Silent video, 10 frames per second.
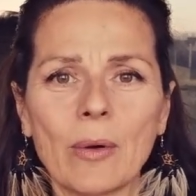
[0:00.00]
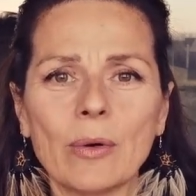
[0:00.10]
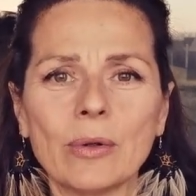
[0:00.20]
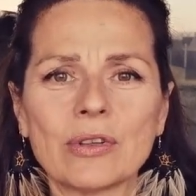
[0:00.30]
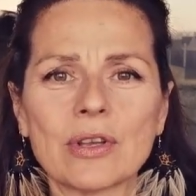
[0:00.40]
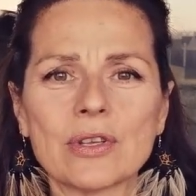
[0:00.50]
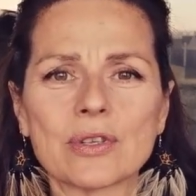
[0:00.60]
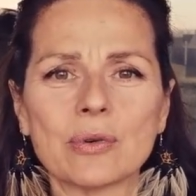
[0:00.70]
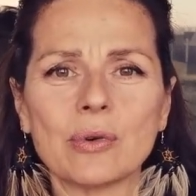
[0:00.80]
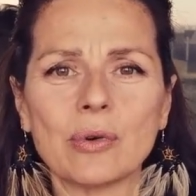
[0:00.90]
und
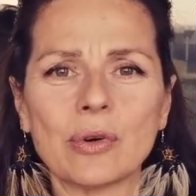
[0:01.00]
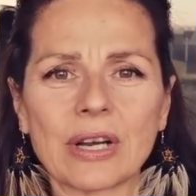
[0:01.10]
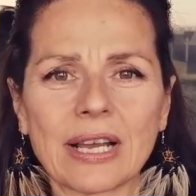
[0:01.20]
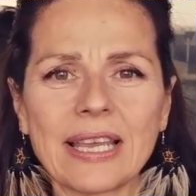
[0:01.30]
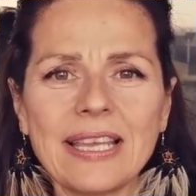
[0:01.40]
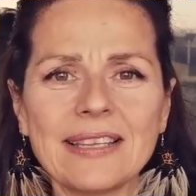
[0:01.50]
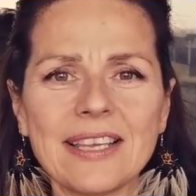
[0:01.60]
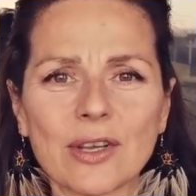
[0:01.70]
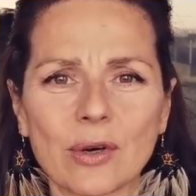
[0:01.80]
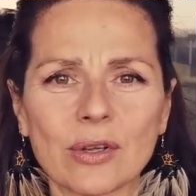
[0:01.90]
so
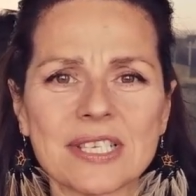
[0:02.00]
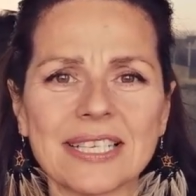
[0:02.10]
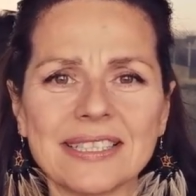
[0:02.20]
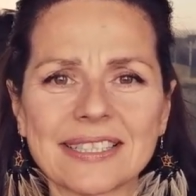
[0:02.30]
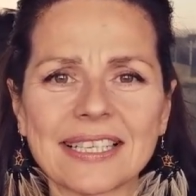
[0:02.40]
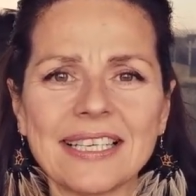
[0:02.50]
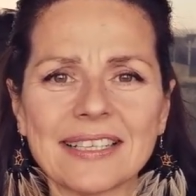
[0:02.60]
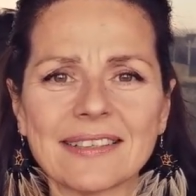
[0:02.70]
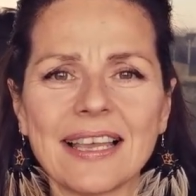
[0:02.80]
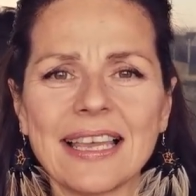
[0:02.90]
richtig
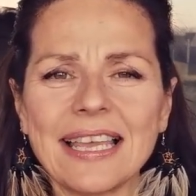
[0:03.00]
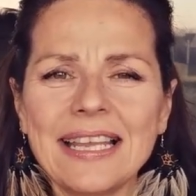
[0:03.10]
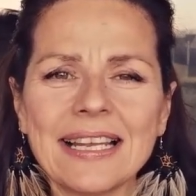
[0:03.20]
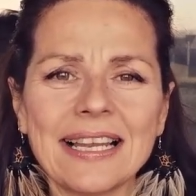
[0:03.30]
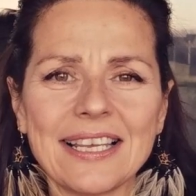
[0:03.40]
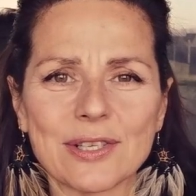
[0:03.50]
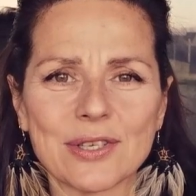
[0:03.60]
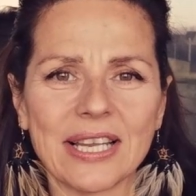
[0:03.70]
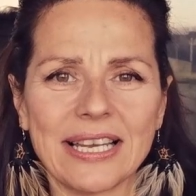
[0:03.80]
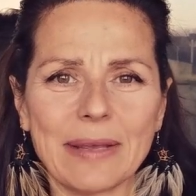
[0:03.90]
konzentriert innerlich
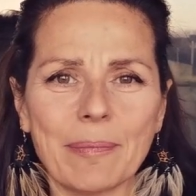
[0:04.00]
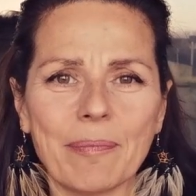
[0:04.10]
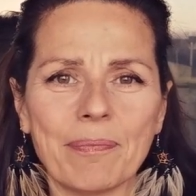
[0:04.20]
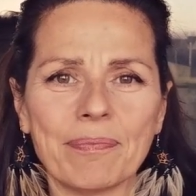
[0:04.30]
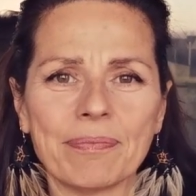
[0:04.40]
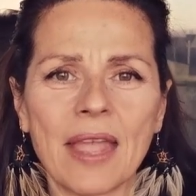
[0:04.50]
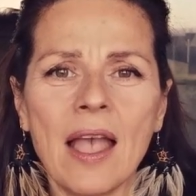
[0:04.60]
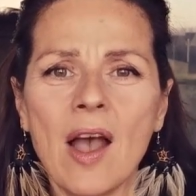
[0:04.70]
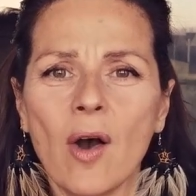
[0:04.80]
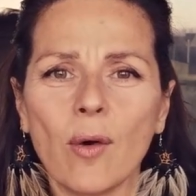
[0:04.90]
zu erleben.
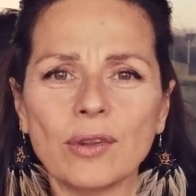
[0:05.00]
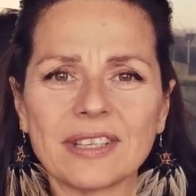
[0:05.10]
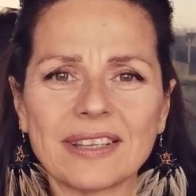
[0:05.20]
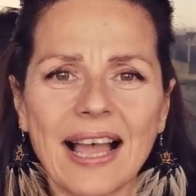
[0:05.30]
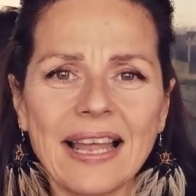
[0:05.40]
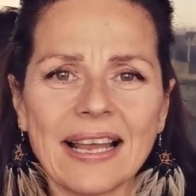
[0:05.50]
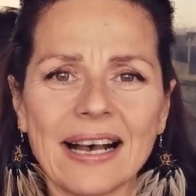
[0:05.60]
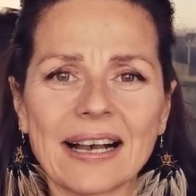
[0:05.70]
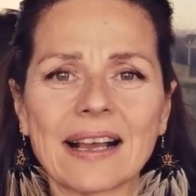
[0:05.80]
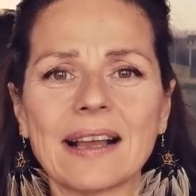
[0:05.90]
Und
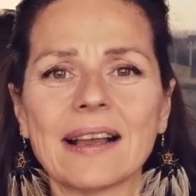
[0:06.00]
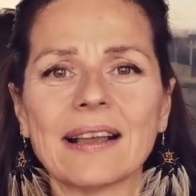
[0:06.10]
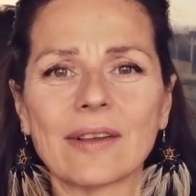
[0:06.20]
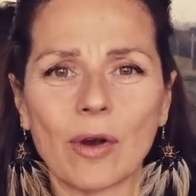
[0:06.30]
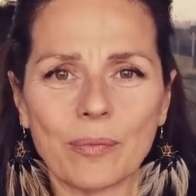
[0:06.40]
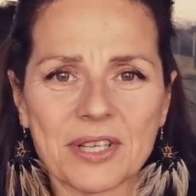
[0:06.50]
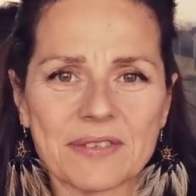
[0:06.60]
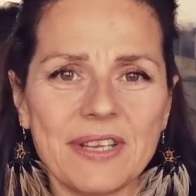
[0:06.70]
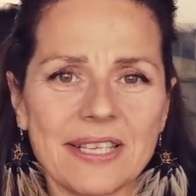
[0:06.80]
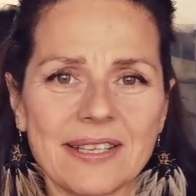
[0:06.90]
danach kommt
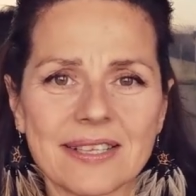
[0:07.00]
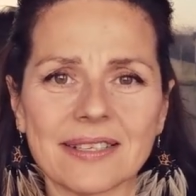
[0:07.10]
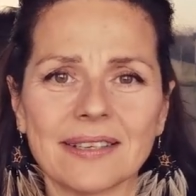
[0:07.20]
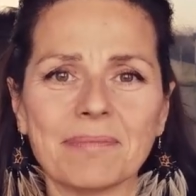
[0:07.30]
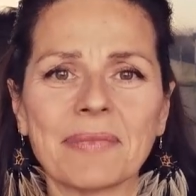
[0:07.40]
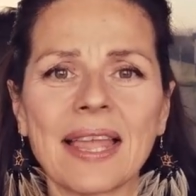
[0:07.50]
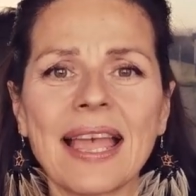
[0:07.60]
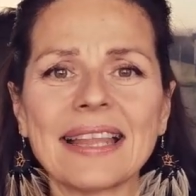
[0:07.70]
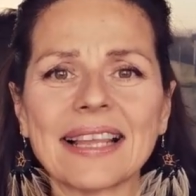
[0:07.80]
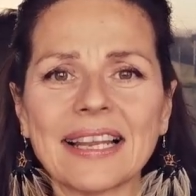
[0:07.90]
das Wichtigste,
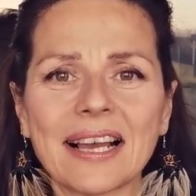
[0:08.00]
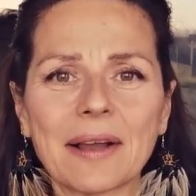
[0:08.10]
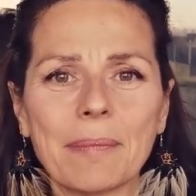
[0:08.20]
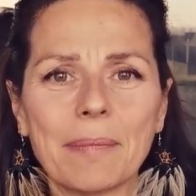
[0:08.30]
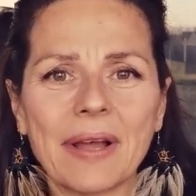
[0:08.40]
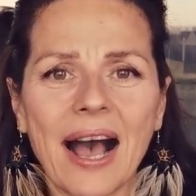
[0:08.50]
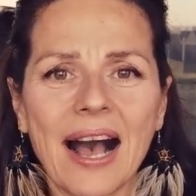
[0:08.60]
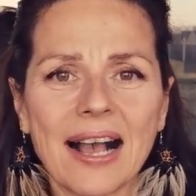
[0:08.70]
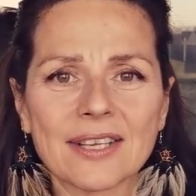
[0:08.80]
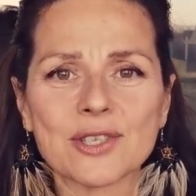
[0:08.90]
Danach
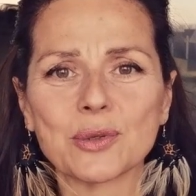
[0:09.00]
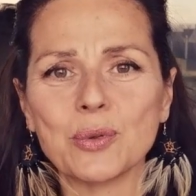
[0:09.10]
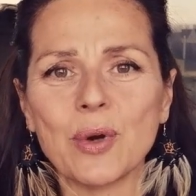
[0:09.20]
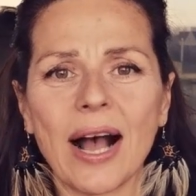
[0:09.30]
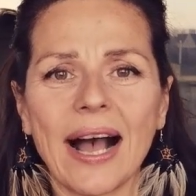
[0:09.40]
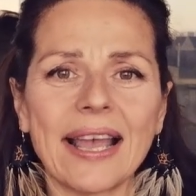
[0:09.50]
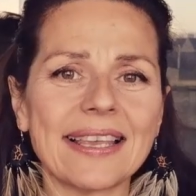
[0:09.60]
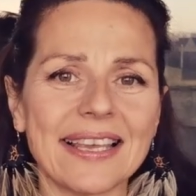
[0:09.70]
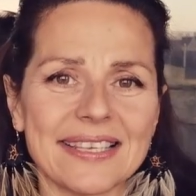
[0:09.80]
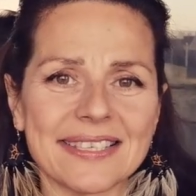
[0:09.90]
hakst du
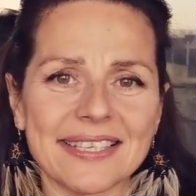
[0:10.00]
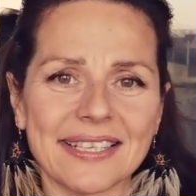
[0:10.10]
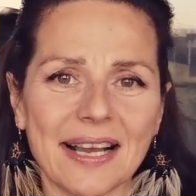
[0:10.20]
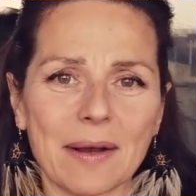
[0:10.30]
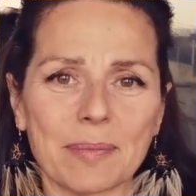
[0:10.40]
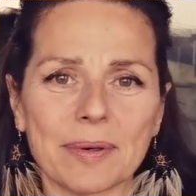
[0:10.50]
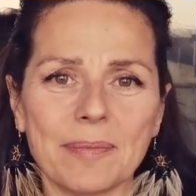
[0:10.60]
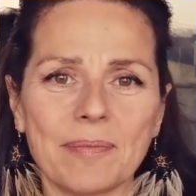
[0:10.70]
ein Kästchen ab.